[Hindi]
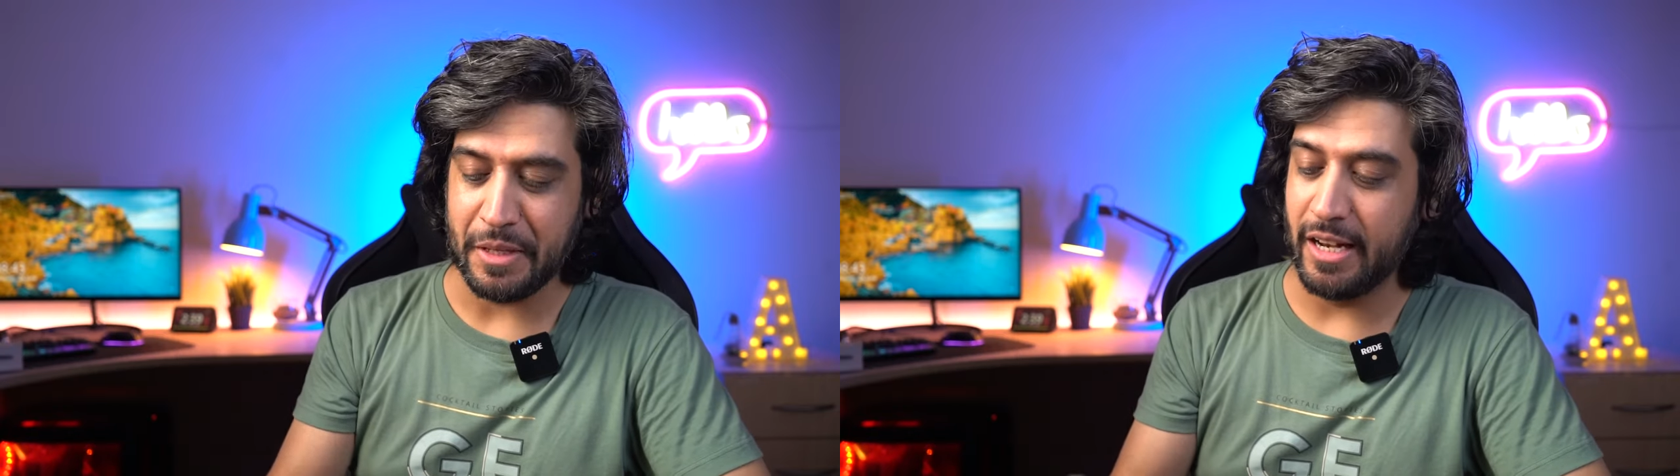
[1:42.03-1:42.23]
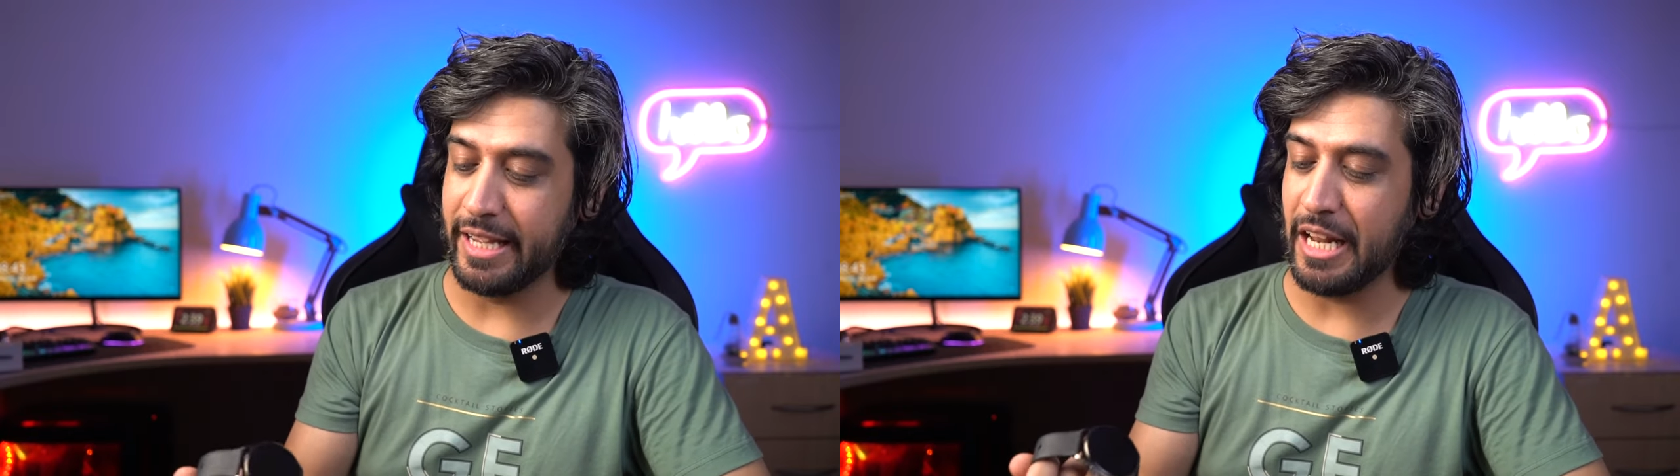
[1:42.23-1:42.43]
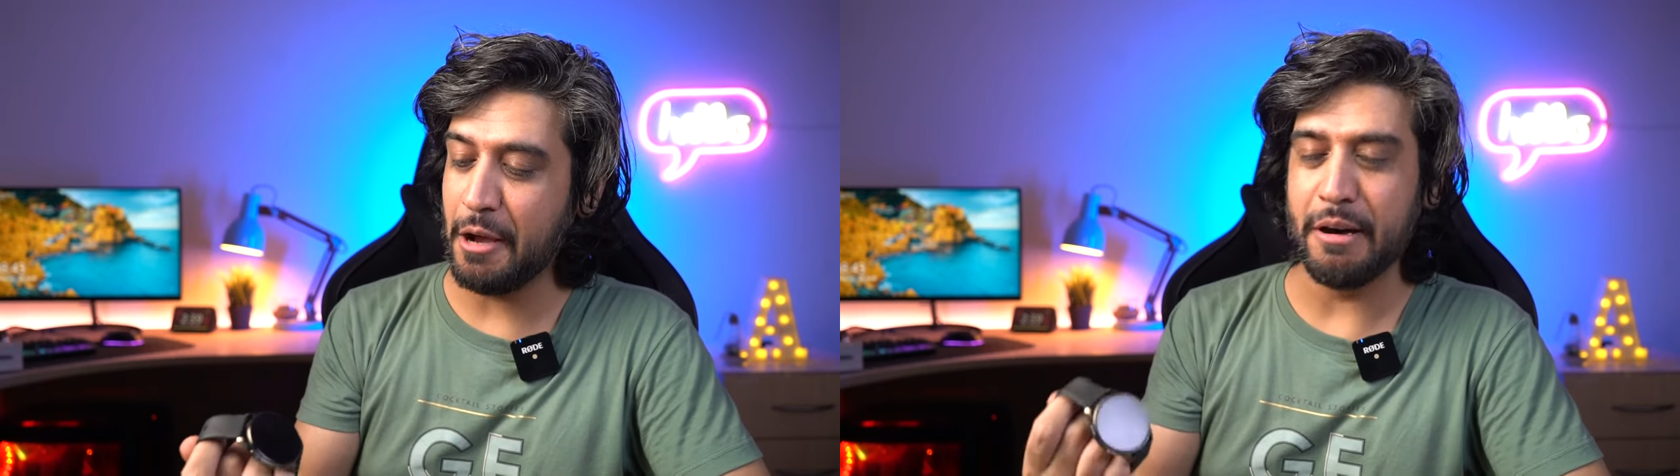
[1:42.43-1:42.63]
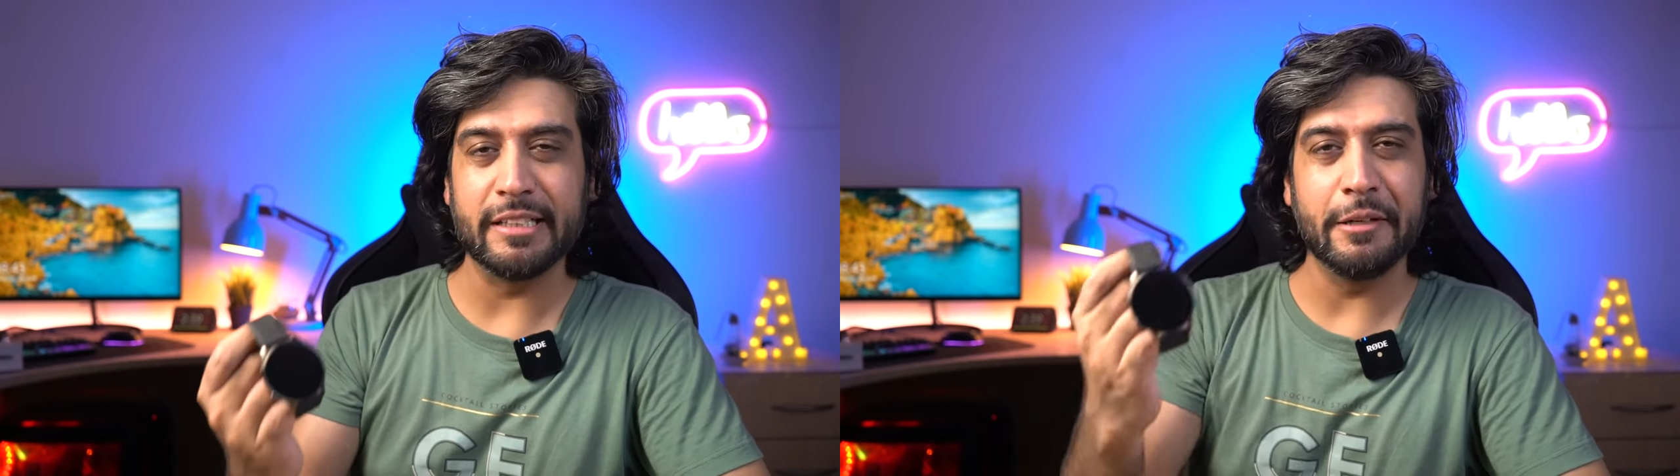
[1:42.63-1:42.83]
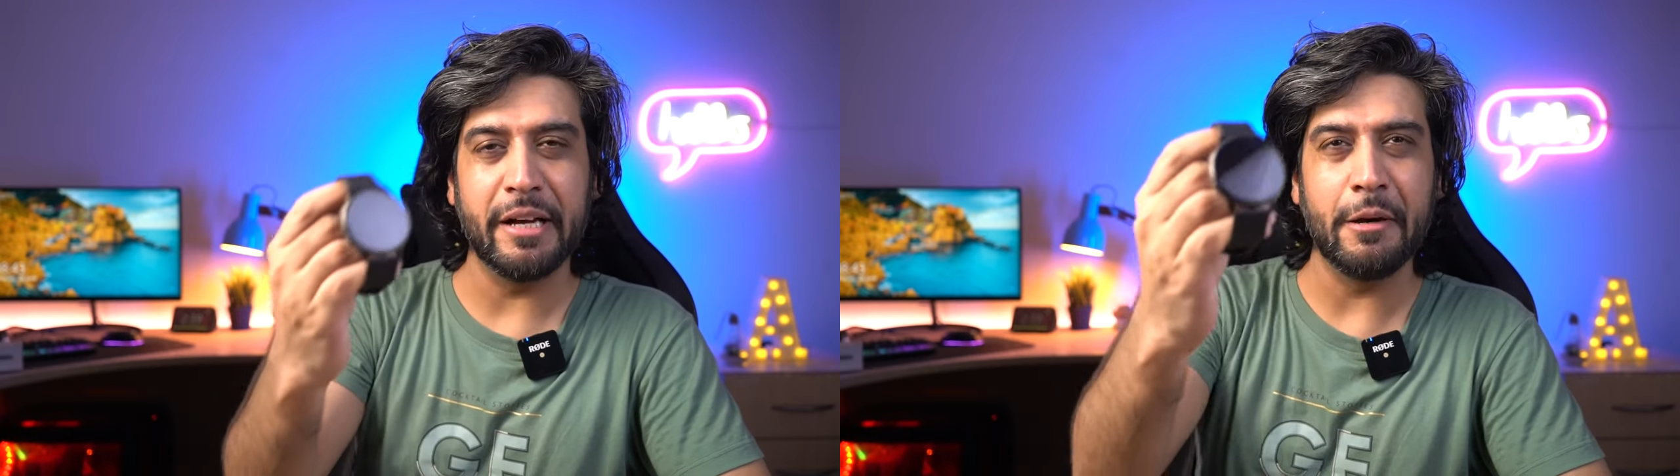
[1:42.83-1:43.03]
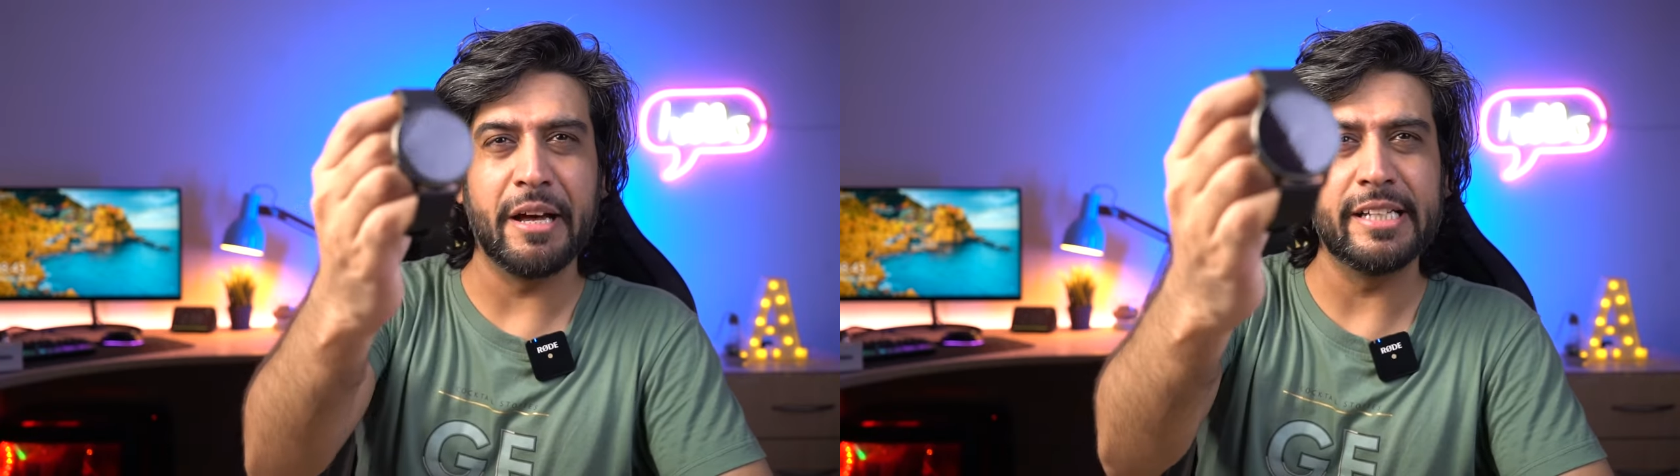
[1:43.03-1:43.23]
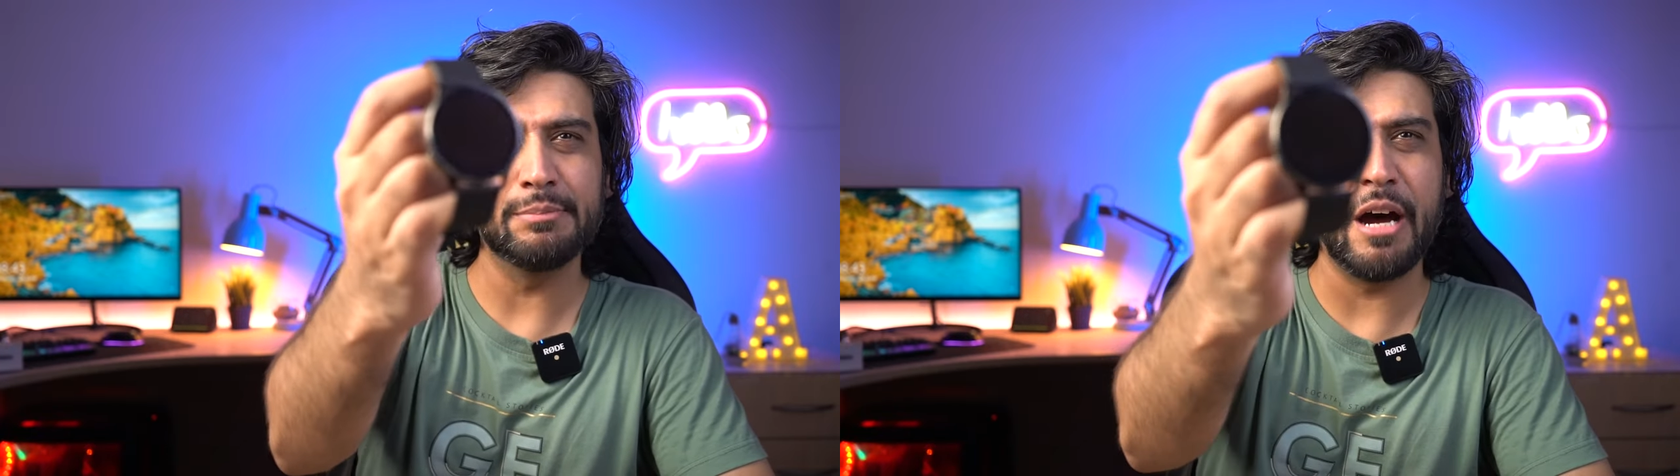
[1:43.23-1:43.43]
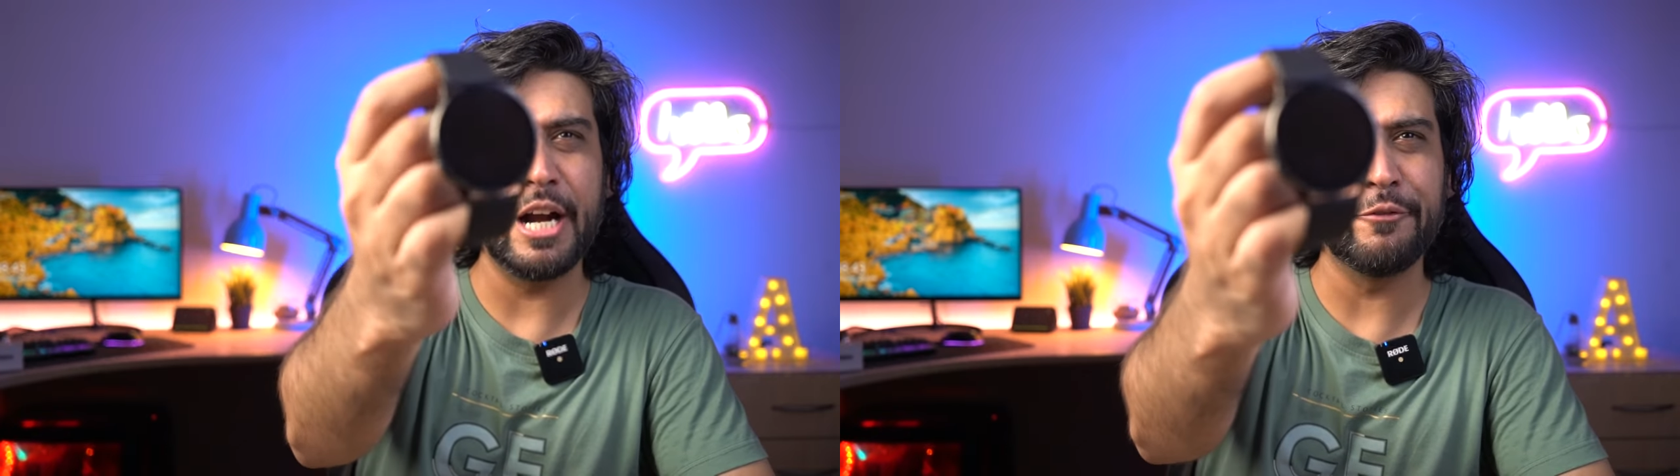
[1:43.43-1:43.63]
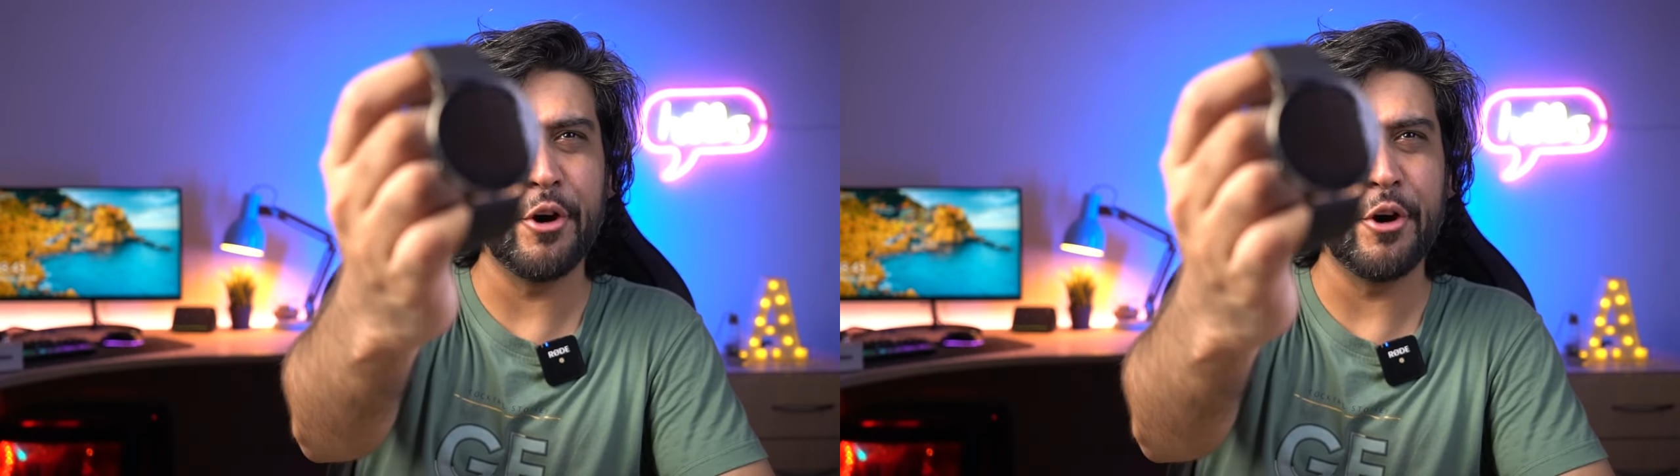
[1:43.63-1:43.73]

लेकिन अब आते हैं भाई हमारी स्मार्ट